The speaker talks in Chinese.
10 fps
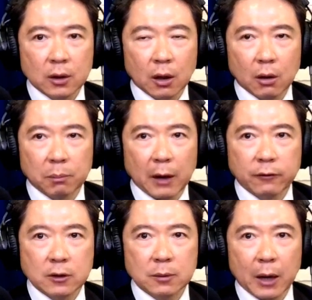哦，百
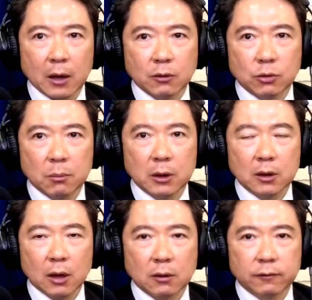分之百全民
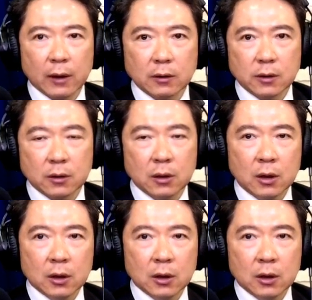调的方式